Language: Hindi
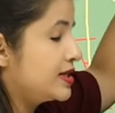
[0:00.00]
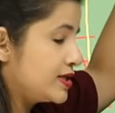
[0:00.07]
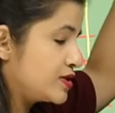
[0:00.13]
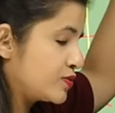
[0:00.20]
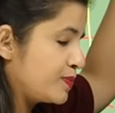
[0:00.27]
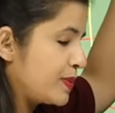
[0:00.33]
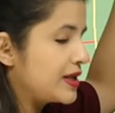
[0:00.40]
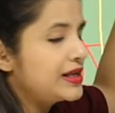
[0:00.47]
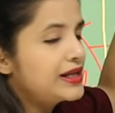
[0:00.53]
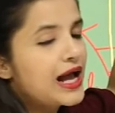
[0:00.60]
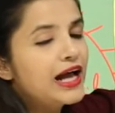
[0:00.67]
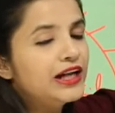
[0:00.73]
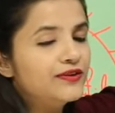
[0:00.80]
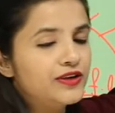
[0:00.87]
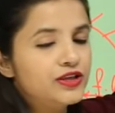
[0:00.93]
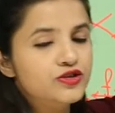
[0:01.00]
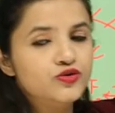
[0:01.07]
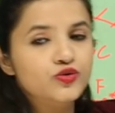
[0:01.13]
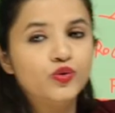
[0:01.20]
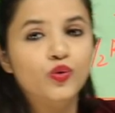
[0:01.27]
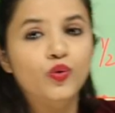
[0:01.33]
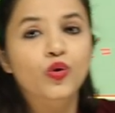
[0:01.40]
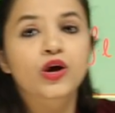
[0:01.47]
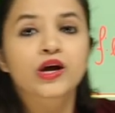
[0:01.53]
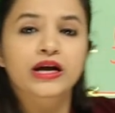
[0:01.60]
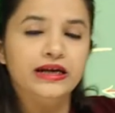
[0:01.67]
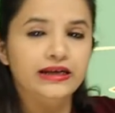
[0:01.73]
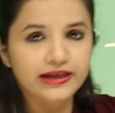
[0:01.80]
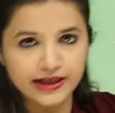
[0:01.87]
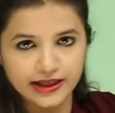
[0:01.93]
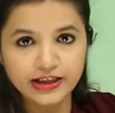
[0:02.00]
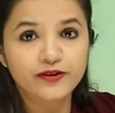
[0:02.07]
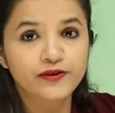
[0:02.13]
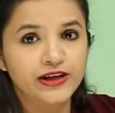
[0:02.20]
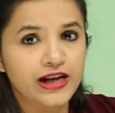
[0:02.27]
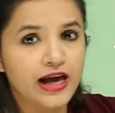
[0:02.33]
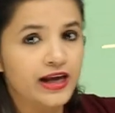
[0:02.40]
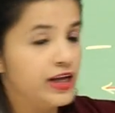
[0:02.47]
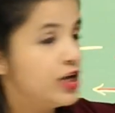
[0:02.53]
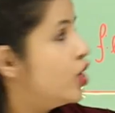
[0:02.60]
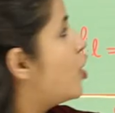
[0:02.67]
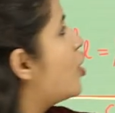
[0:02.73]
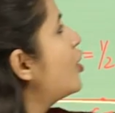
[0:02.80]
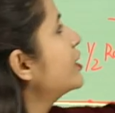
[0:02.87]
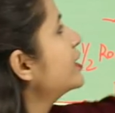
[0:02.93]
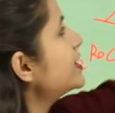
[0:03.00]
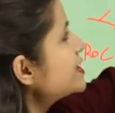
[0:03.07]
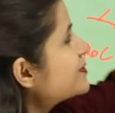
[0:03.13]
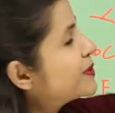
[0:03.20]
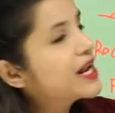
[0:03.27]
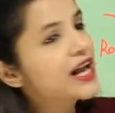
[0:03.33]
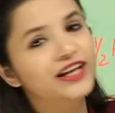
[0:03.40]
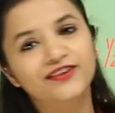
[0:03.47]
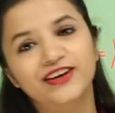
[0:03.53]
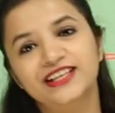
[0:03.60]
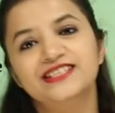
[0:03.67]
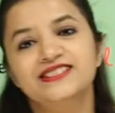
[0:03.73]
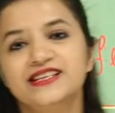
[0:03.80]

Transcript: इस पर आने वाली चीज़ों को नेगेटिव लेना है और इस पर आने वाली